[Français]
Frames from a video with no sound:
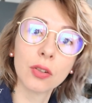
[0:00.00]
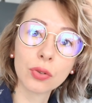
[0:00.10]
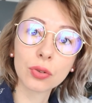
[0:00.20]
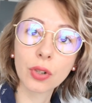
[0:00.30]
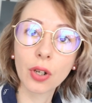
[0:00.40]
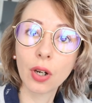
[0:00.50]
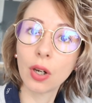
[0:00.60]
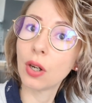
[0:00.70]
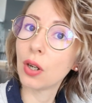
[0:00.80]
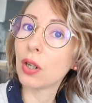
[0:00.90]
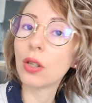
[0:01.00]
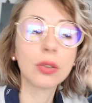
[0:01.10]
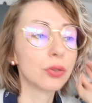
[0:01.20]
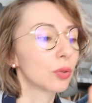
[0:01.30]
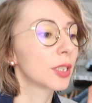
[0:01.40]
Donc,
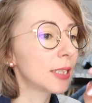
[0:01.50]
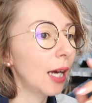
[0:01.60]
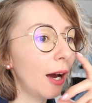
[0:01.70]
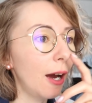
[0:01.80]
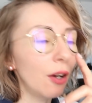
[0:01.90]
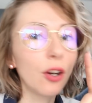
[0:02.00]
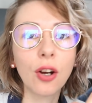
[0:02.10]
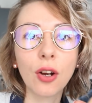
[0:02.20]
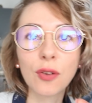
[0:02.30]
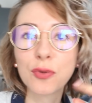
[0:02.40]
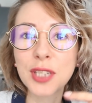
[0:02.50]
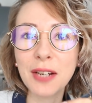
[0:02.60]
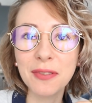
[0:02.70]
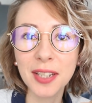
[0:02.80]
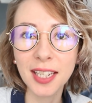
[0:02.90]
euh, donc ça, euh, vous
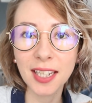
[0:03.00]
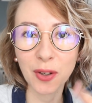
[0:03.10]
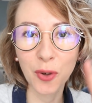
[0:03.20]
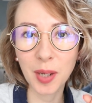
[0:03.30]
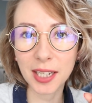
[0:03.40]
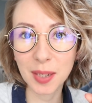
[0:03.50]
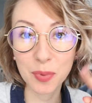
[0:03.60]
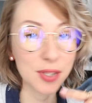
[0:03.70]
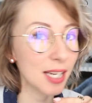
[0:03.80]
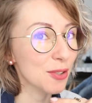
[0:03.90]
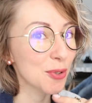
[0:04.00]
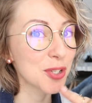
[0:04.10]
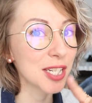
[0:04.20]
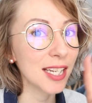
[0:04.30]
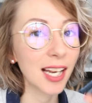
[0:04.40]
avez remarqué peut-être que
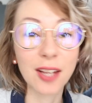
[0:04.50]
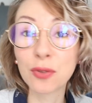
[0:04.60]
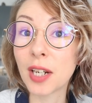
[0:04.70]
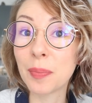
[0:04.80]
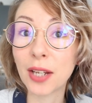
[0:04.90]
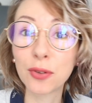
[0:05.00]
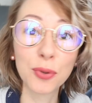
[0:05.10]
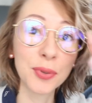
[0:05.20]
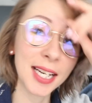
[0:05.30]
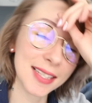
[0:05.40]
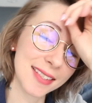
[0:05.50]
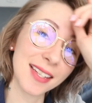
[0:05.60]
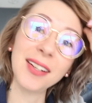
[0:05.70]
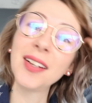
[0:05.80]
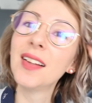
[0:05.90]
j'ai la nouvelle paire de lunettes.
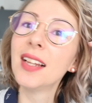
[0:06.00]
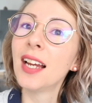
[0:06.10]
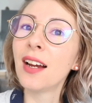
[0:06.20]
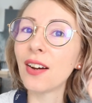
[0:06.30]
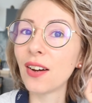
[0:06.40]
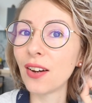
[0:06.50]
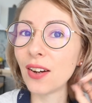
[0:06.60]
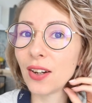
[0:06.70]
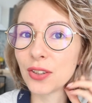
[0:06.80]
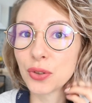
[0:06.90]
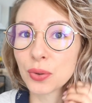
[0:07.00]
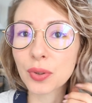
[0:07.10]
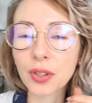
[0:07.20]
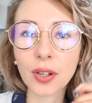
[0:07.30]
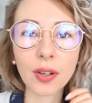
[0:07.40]
Euh,
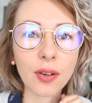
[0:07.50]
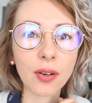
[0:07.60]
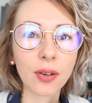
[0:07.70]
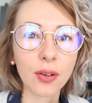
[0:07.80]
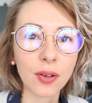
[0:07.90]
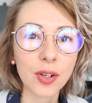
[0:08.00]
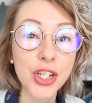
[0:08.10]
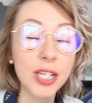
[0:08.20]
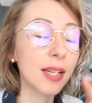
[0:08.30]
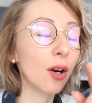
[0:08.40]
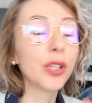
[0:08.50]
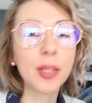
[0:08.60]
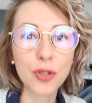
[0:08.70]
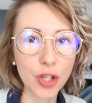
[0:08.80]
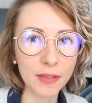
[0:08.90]
donc au
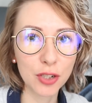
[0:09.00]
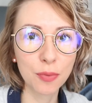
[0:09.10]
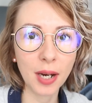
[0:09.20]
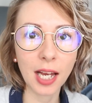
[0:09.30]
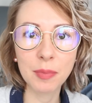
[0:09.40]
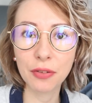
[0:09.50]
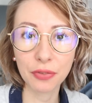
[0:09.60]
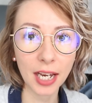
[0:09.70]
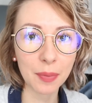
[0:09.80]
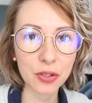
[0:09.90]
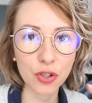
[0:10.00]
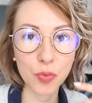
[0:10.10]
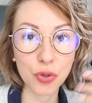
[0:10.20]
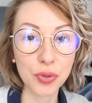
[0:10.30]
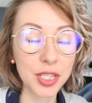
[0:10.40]
début j'avais du mal à m'y faire parce que je
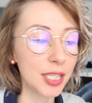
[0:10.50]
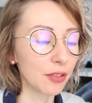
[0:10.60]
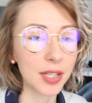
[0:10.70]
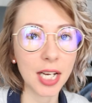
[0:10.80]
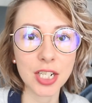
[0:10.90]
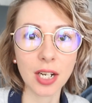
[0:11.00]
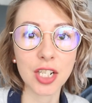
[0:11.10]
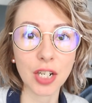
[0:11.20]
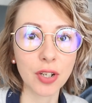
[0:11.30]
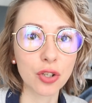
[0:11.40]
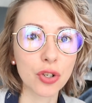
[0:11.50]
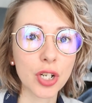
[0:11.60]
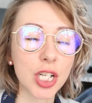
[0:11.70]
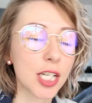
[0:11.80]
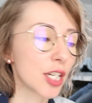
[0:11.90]
me suis dit, enfin à, chaque fois que
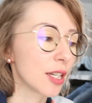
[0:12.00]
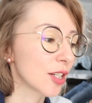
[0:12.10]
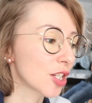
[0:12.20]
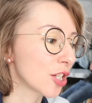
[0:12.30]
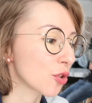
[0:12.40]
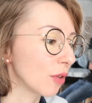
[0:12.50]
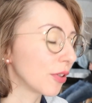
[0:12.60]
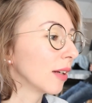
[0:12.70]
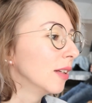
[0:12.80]
je, les, je chauffe,